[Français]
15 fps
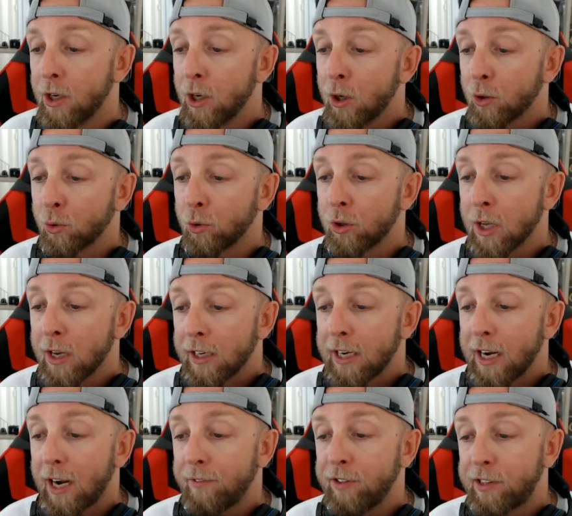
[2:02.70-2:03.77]
truc,
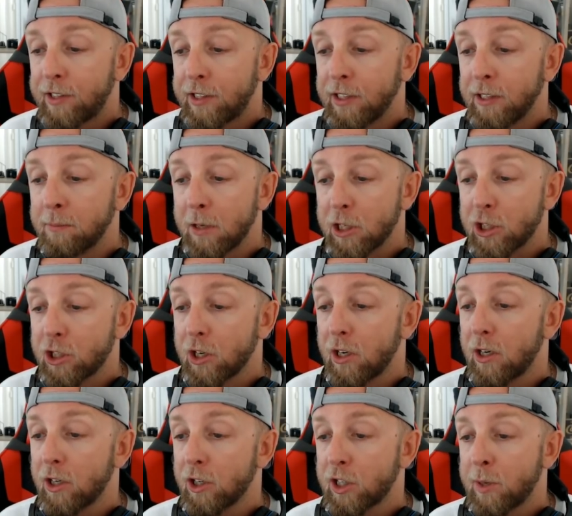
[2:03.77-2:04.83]
Gravity,
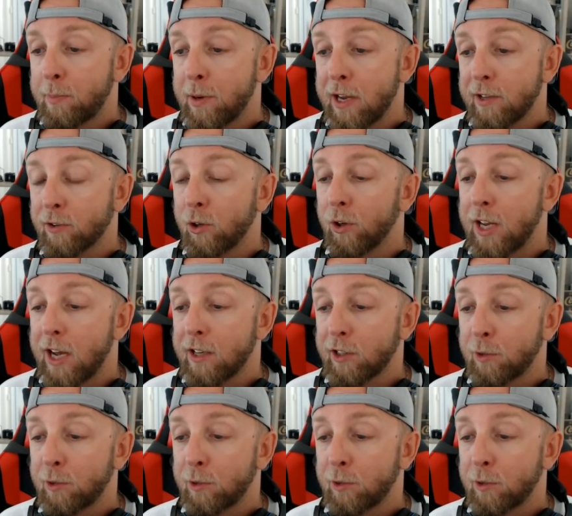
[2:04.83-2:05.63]
machin, GPS, GLONASS,